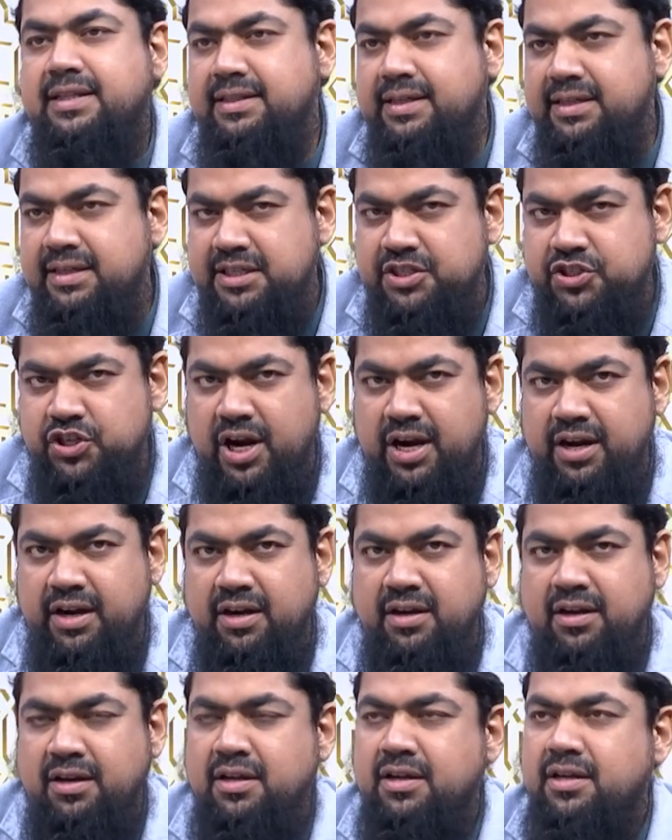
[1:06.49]
তিনি
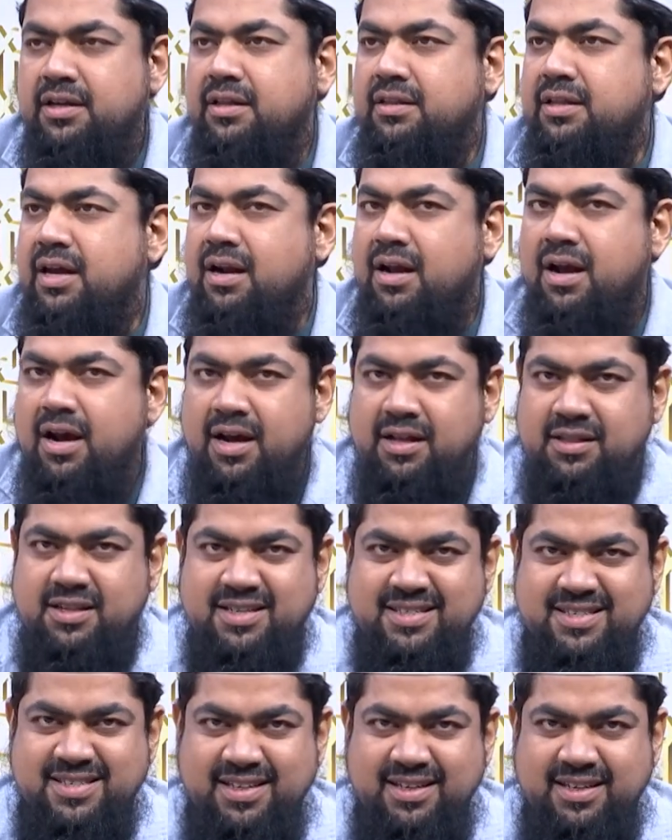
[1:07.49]
জানেন তার হাত
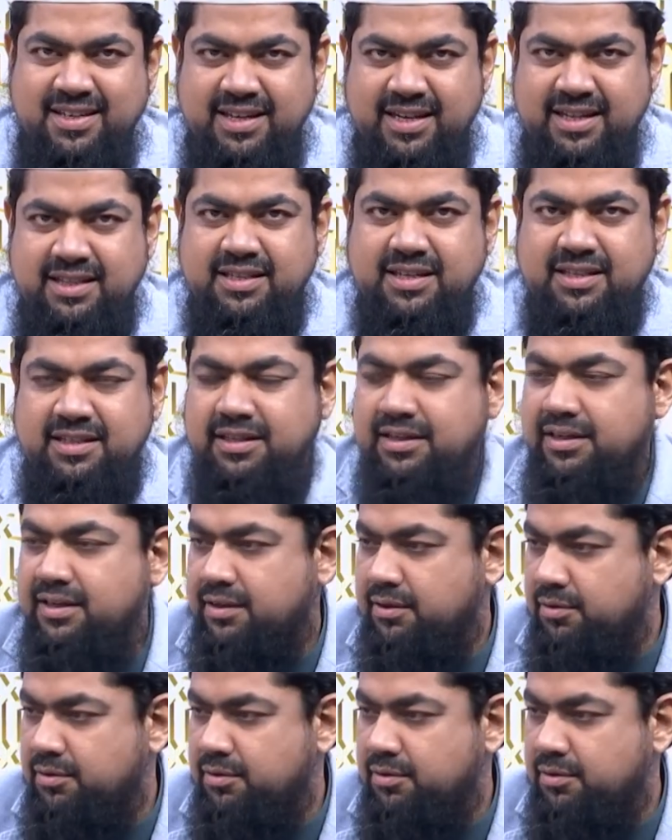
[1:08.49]
আছে ইত্যাদি